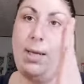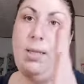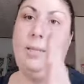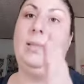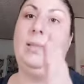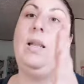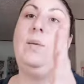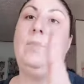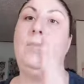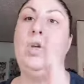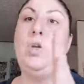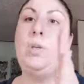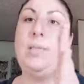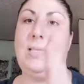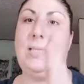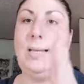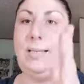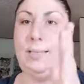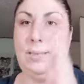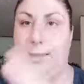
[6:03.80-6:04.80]
nel mio
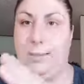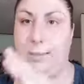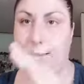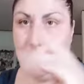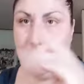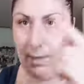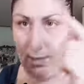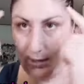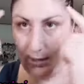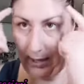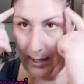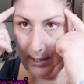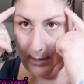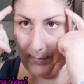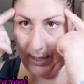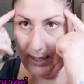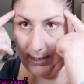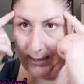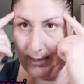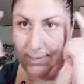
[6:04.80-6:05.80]
standard che nella
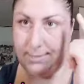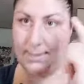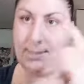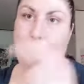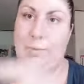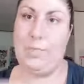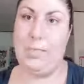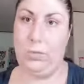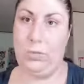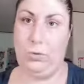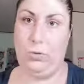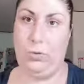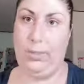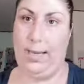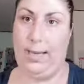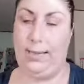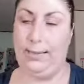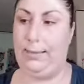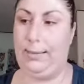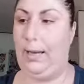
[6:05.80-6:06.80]
mia testa mi sono
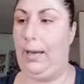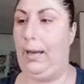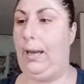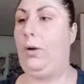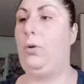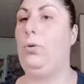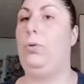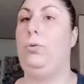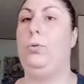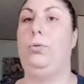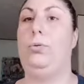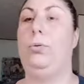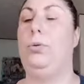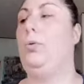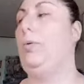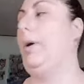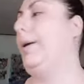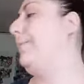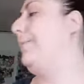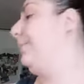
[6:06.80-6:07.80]
data, ecco tutto
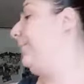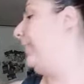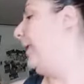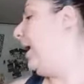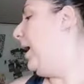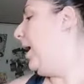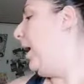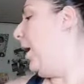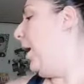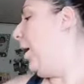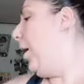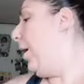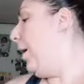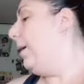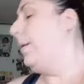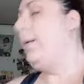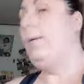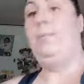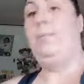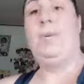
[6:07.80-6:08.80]
qui
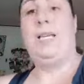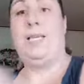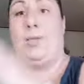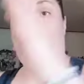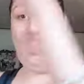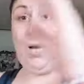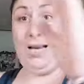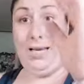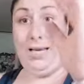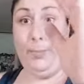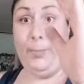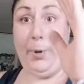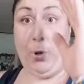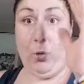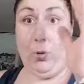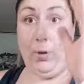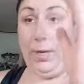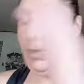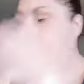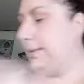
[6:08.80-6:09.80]
mi sono anche
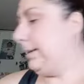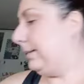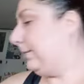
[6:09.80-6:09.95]
prolungata